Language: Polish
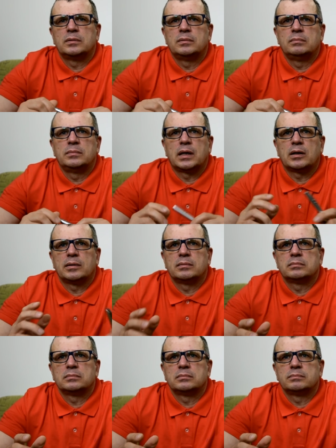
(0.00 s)
Y,
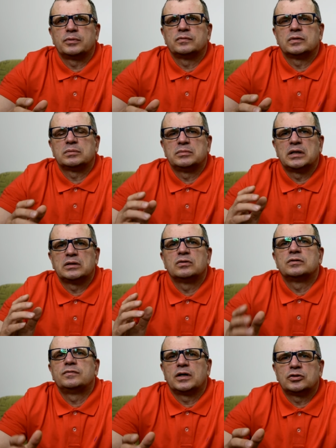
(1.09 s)
miałem, powiedzmy,
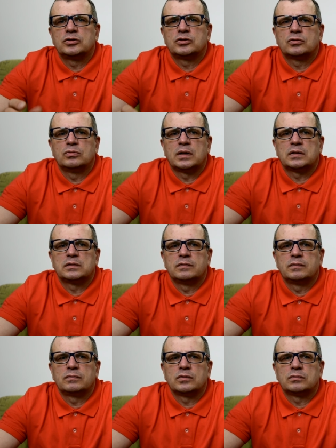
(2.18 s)
jedną z większych szkół jazdy
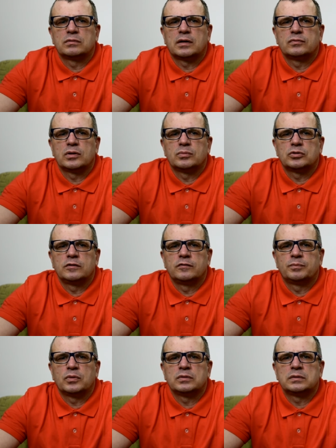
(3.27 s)
we Wrocławiu, a może i
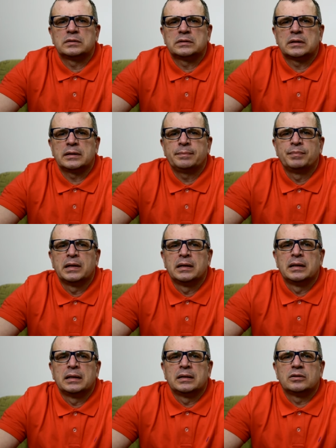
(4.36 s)
w Polsce.
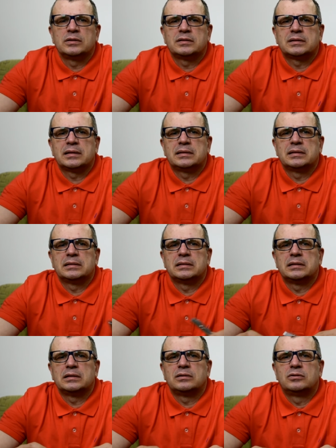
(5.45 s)
No niestety,
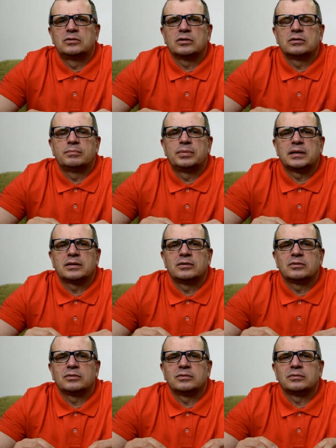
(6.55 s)
y, do
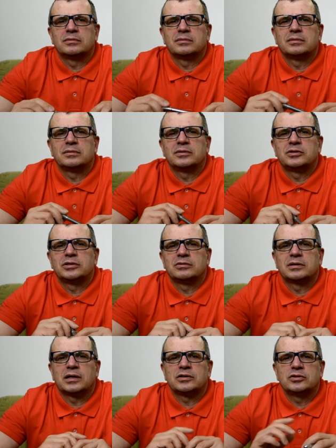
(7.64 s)
dobrego się
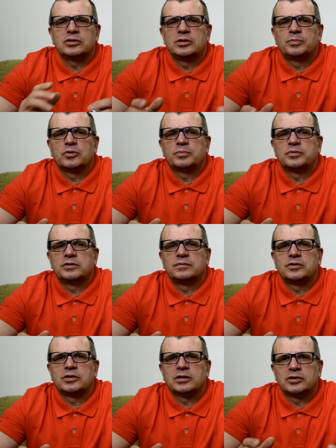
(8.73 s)
każdy szybko
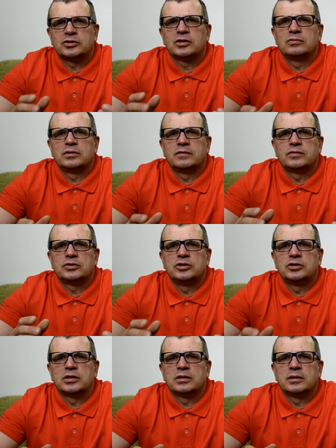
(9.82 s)
przyzwyczaja, szczególnie
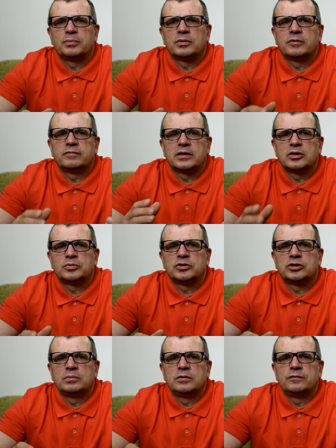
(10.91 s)
właściciele promowanych
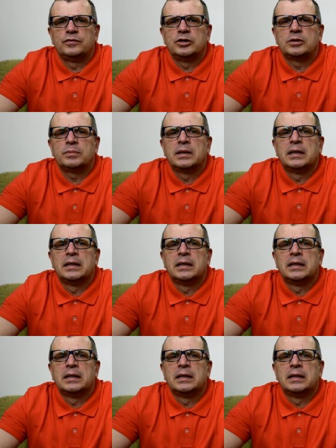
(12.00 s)
przez Ciebie firm